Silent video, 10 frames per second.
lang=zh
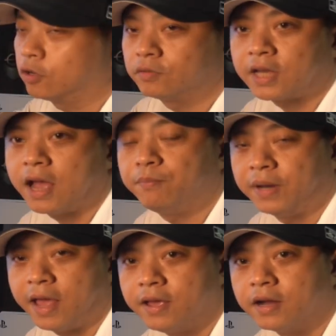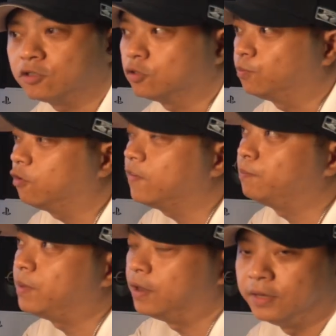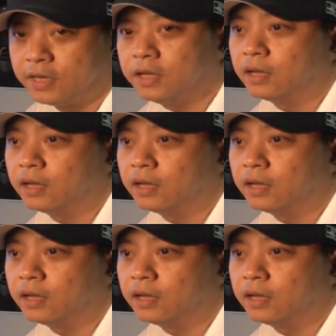QuickTime Player， 就是播放本地